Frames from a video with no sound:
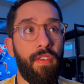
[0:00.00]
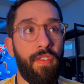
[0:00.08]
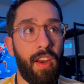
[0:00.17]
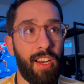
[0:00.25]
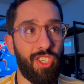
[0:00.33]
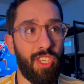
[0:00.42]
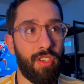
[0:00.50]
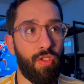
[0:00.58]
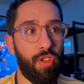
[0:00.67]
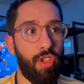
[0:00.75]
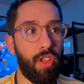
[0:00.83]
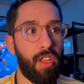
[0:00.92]

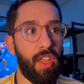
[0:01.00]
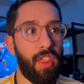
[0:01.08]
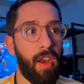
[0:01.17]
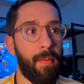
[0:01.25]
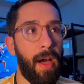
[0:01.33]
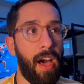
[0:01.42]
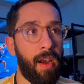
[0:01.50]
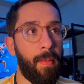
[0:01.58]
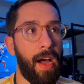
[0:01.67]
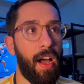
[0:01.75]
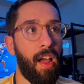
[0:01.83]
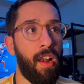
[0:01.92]
فرانشيسكو توتي ضرب
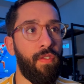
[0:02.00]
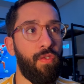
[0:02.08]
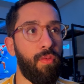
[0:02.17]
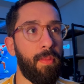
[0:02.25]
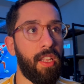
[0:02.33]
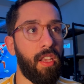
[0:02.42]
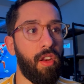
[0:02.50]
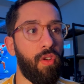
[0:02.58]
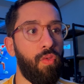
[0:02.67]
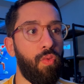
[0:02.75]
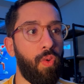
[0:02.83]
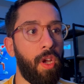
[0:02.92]
أربعة ألف
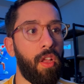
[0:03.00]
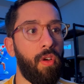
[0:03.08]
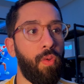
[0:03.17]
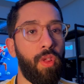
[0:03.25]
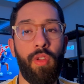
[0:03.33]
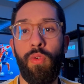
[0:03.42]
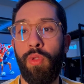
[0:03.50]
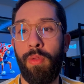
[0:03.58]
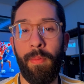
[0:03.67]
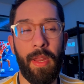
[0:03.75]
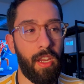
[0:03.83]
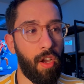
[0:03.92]
ومئتين
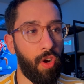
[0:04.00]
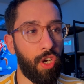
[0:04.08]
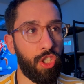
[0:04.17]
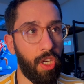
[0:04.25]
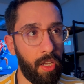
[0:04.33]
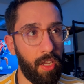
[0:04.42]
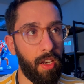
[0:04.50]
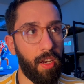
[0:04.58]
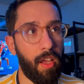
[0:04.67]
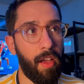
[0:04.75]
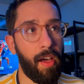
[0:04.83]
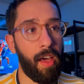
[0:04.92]
وثمانية وعشرين
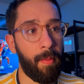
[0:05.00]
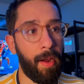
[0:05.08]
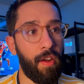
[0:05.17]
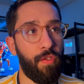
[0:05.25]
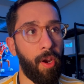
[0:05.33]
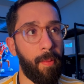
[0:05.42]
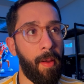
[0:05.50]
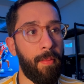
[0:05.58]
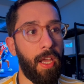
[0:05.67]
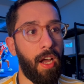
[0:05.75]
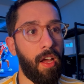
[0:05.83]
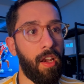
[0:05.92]
أربعة ألف
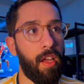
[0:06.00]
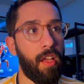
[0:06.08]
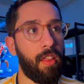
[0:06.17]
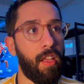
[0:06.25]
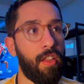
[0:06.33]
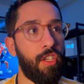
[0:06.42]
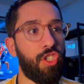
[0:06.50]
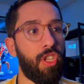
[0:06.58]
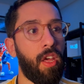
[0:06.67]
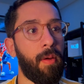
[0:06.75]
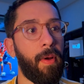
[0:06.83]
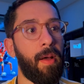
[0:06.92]
وأربعمية حاليا تاديتش
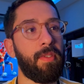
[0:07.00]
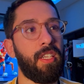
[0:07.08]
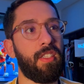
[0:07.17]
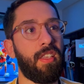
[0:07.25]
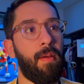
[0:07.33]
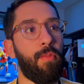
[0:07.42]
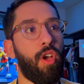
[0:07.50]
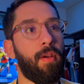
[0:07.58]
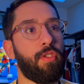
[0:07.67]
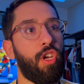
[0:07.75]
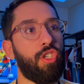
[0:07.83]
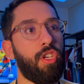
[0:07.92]
ضرب خمسة تسعمية
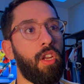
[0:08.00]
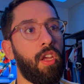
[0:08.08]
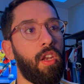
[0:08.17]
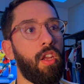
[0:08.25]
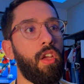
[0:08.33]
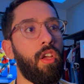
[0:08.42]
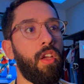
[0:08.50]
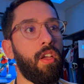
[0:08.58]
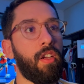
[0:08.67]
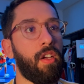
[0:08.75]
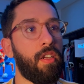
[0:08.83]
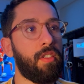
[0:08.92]
وعشرين
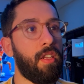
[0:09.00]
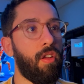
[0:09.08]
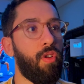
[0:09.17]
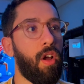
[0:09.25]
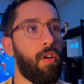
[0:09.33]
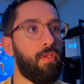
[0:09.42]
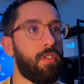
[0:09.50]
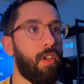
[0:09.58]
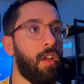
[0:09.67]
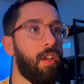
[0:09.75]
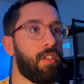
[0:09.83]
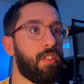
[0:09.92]
كانسيلو عاوز
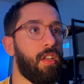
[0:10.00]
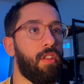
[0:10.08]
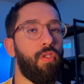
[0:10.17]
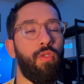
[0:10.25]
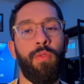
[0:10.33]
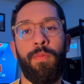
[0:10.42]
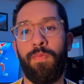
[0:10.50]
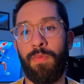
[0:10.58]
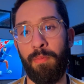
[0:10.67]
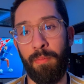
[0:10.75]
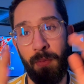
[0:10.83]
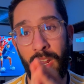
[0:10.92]
ألكساندرو
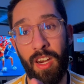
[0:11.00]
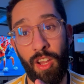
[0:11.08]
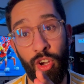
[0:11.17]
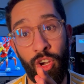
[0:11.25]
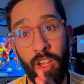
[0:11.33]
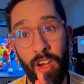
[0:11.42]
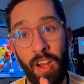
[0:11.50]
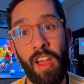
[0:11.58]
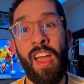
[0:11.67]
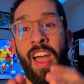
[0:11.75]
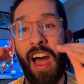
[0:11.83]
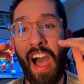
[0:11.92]
مرة أخرى
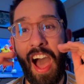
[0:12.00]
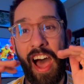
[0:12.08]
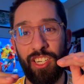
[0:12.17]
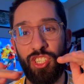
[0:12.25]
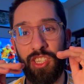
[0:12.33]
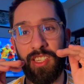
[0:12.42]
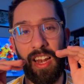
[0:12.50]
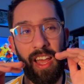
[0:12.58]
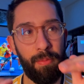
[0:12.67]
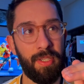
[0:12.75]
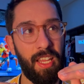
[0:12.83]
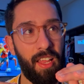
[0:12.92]
حاجز ال
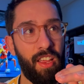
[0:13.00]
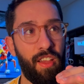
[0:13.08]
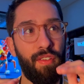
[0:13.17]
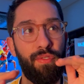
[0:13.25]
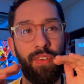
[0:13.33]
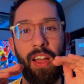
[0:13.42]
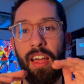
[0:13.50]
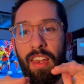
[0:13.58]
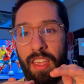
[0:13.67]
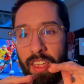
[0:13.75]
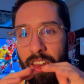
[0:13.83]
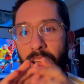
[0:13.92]
5000
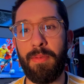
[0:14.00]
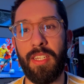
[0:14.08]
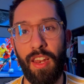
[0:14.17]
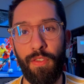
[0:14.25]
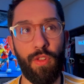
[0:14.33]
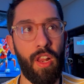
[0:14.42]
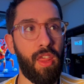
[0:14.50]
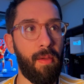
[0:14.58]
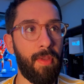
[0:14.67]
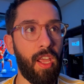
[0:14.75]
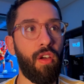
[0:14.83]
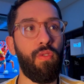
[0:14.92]
حاليا
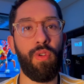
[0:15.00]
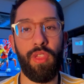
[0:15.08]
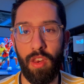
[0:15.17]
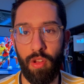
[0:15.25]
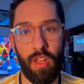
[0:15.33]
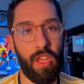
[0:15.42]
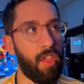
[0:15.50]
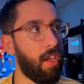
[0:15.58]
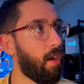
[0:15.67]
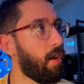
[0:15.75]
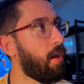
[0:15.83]
5332